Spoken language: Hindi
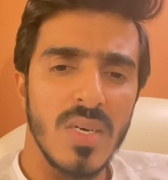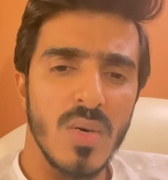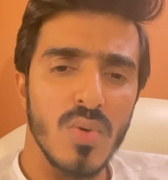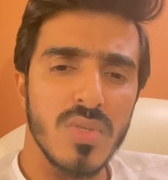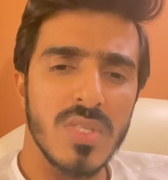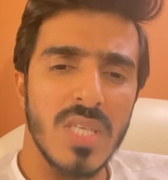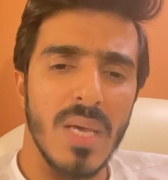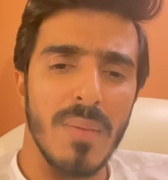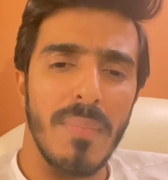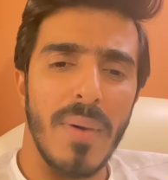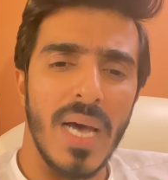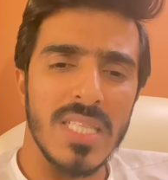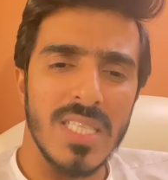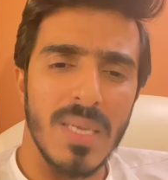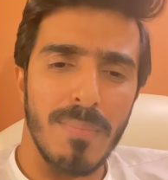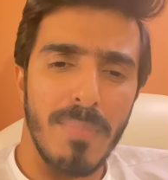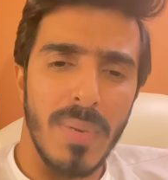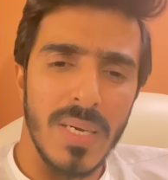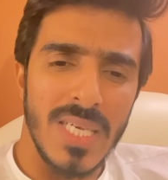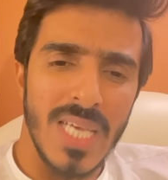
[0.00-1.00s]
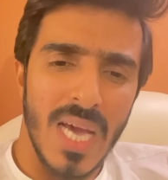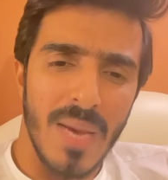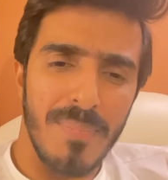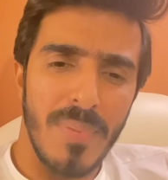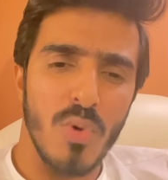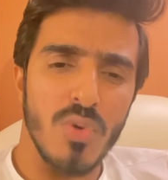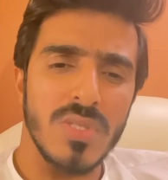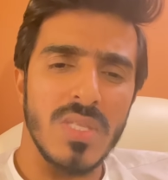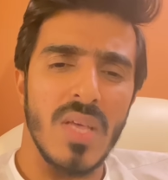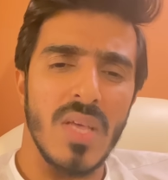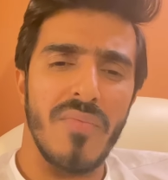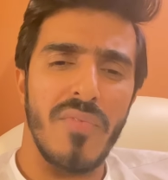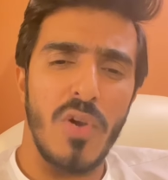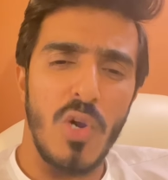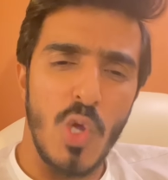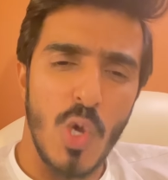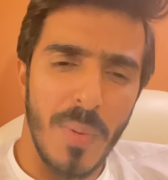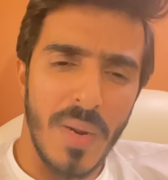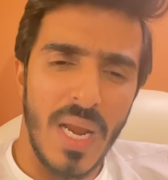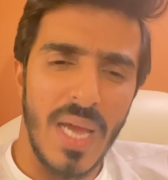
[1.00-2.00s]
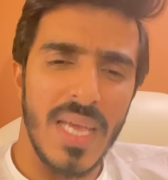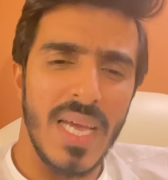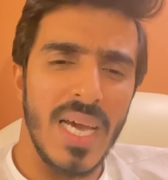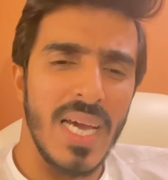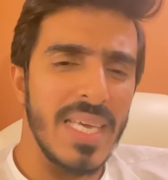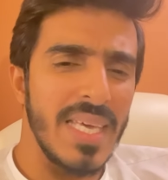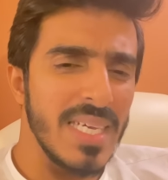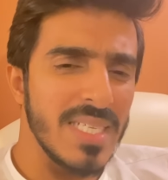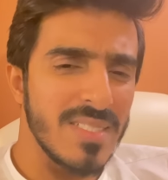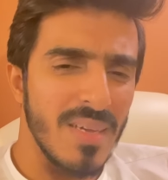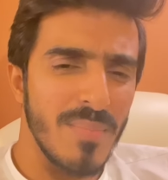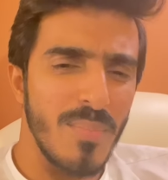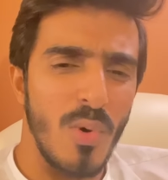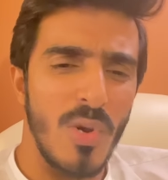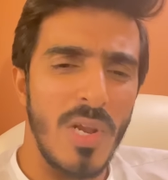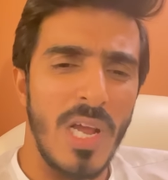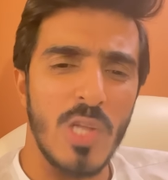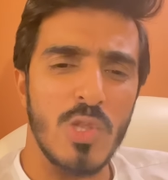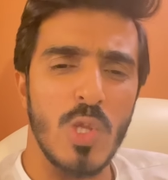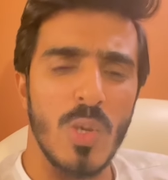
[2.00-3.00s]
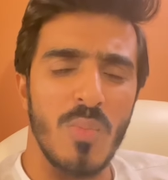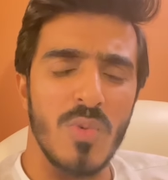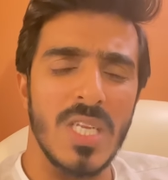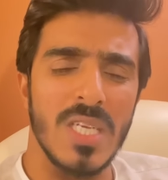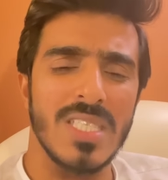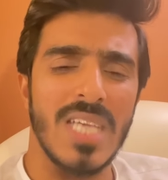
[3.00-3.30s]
उसके बाद जब भैया पे उसने वीडियो बनाया ये सब बोला तो मुझे